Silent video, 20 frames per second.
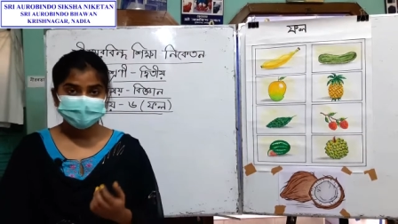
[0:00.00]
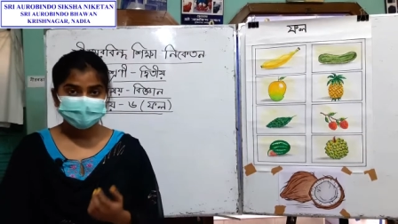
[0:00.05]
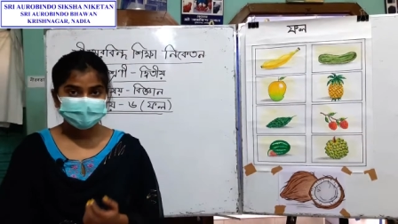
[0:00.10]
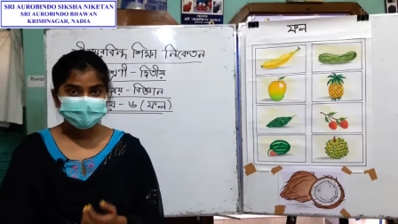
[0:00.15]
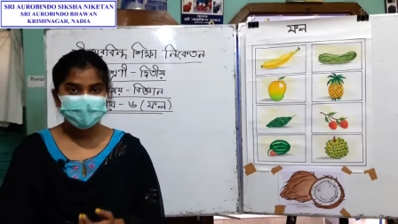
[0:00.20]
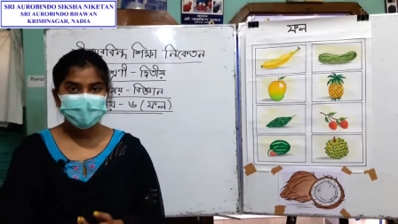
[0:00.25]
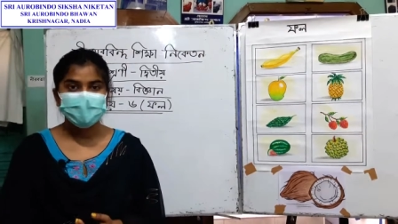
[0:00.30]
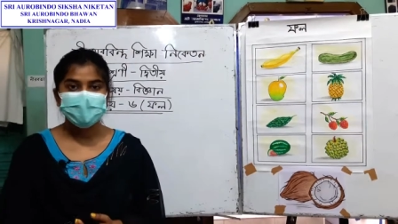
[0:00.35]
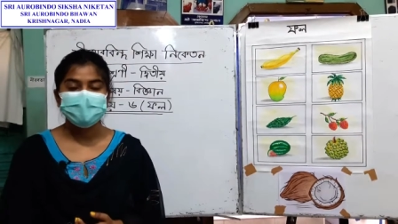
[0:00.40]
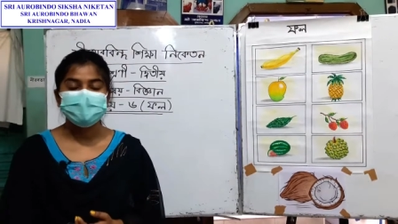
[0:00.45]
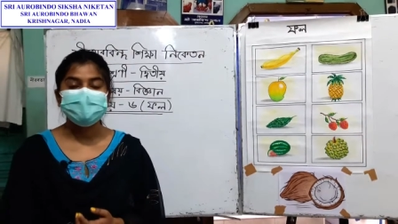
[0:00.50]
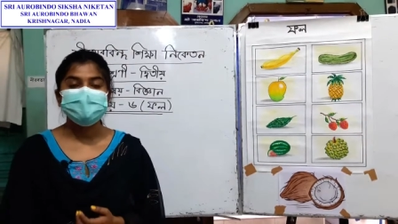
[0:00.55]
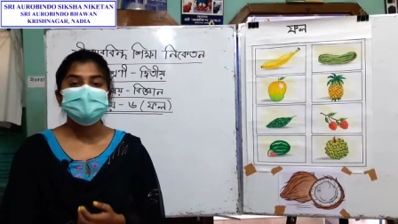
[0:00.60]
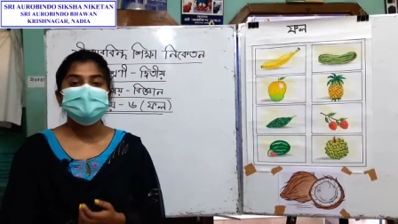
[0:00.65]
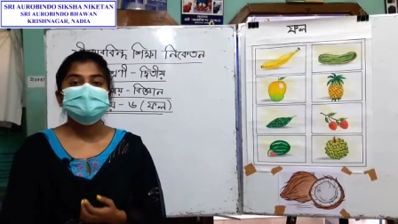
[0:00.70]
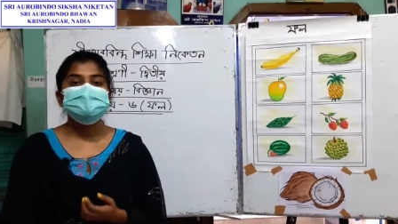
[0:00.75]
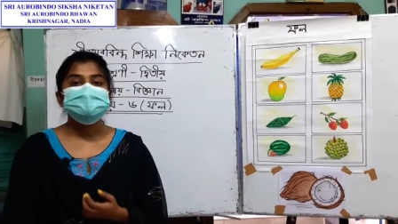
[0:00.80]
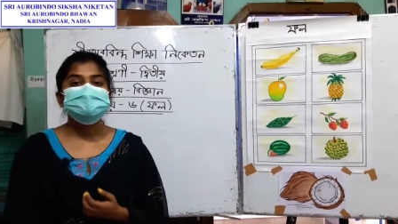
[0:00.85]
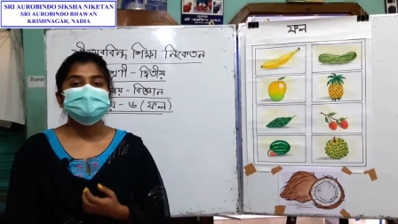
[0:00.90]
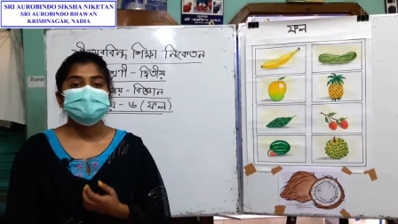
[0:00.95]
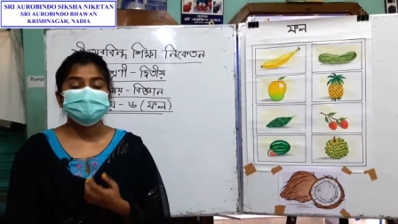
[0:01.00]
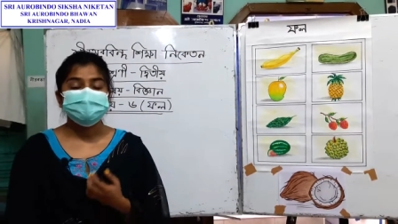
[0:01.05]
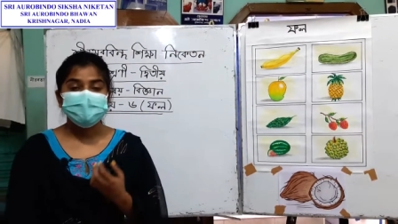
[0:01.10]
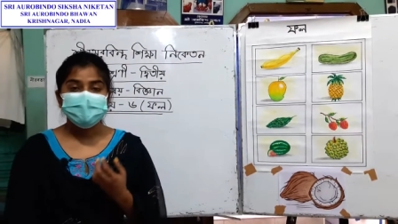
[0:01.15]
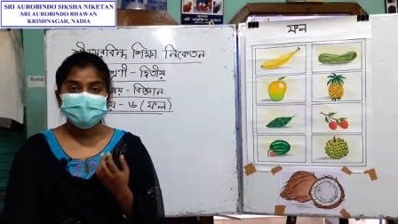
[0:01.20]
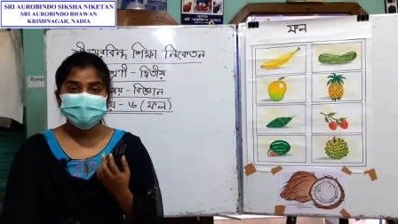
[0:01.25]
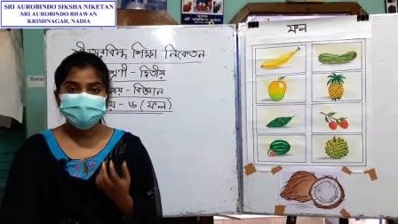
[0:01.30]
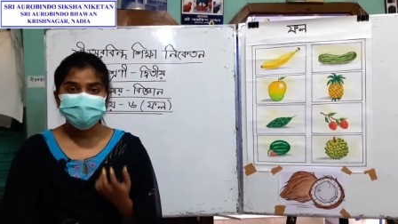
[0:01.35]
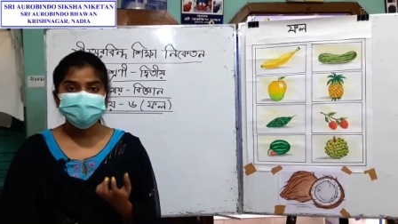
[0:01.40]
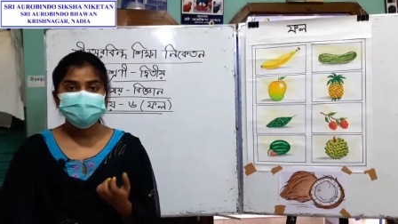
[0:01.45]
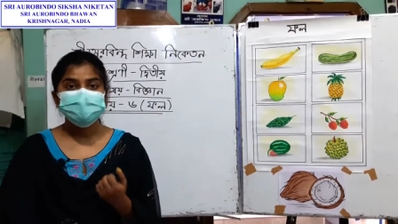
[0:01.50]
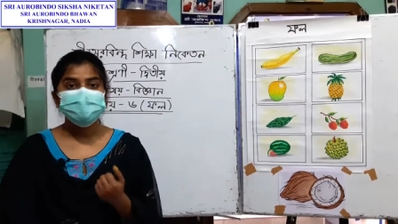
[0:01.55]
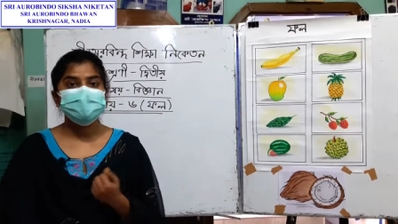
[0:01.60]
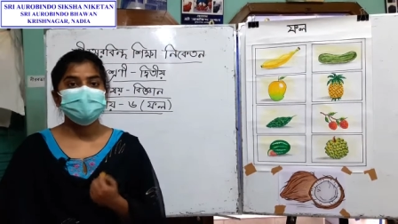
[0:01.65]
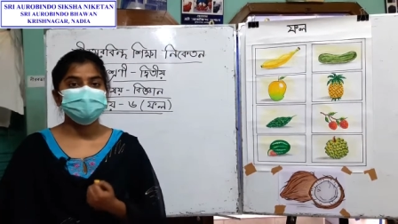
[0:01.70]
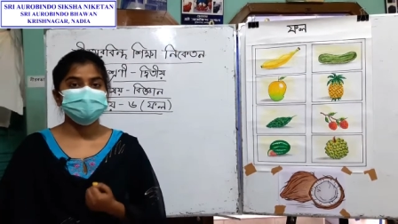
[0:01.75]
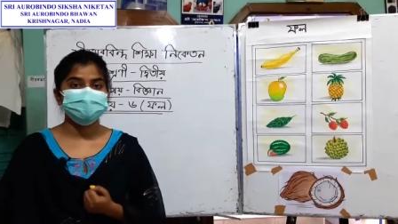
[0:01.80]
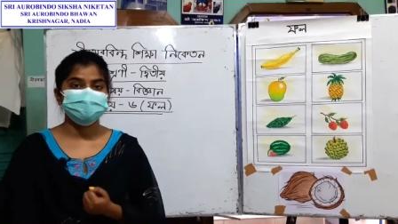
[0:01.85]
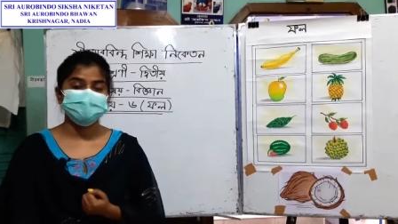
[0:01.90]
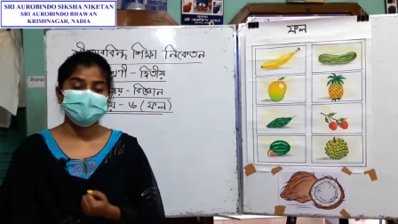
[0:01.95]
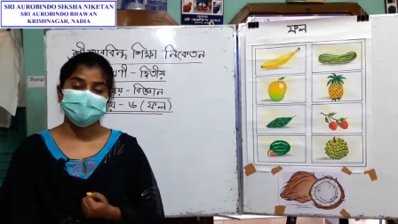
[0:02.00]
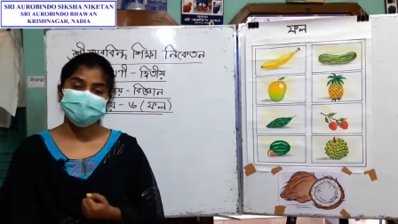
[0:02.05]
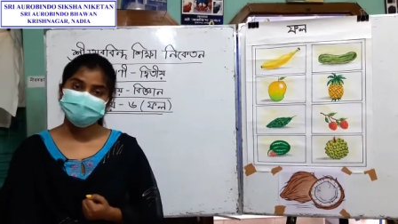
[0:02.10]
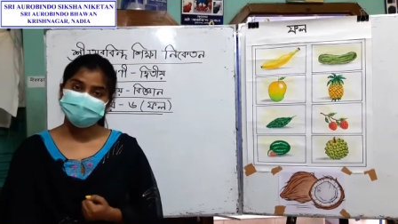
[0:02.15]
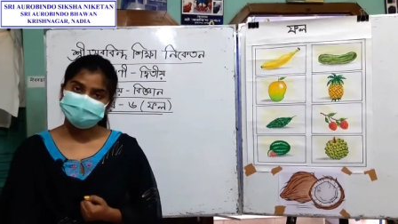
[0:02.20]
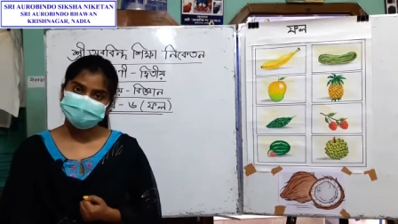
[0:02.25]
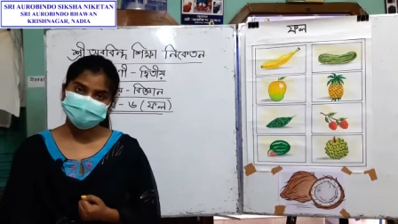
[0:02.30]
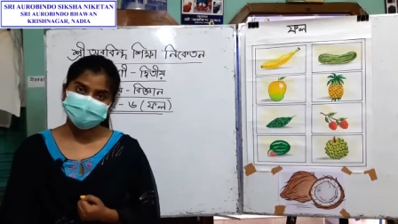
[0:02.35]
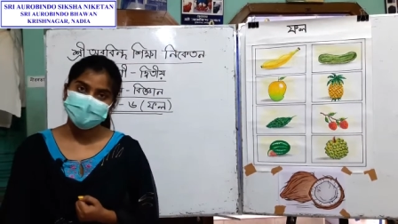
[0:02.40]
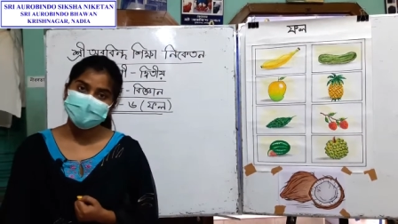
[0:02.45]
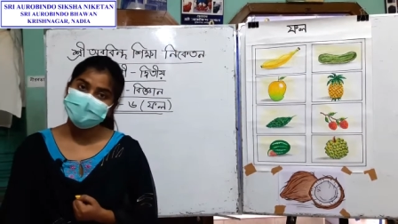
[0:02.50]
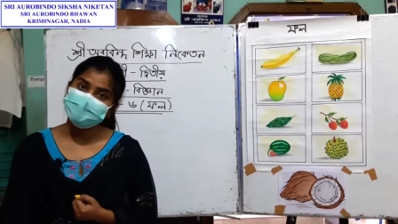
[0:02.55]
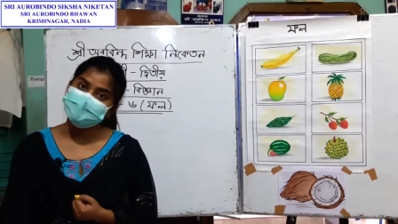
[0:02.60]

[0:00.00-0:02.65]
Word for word: খাই সেই মাংসল অংশটা হচ্ছে